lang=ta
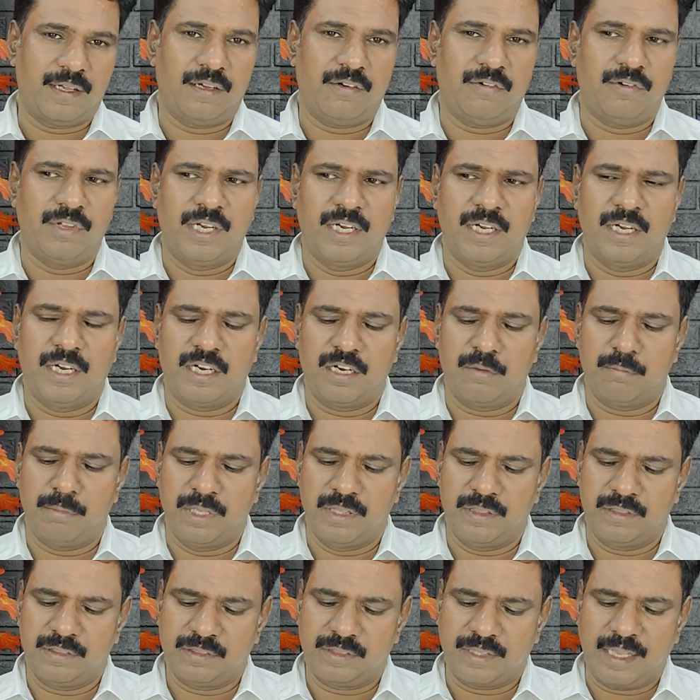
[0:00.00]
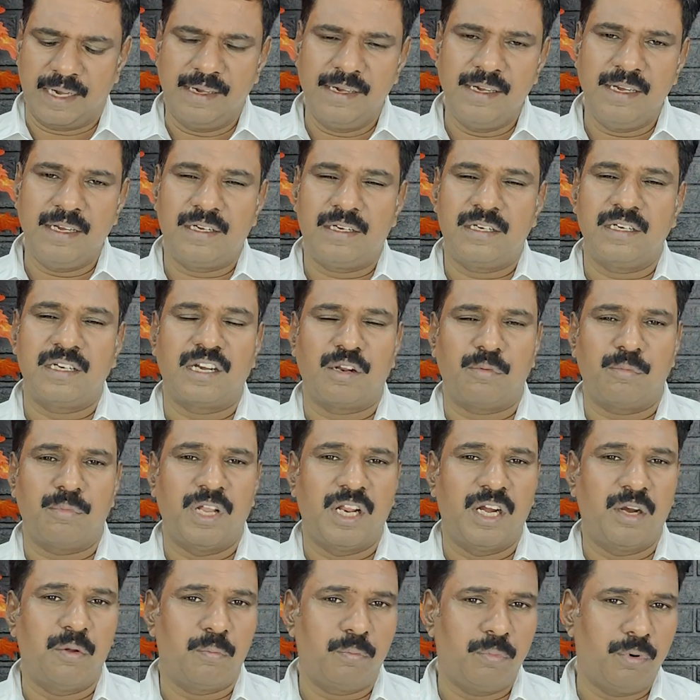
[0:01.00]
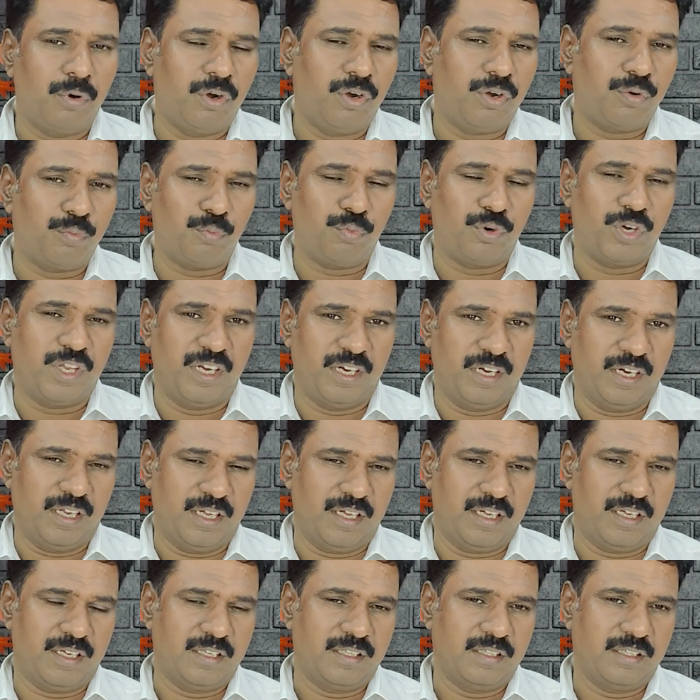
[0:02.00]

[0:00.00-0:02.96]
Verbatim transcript: அவைகளை நம்ம தள்ளிட்டு நம்மளால் போக முடியல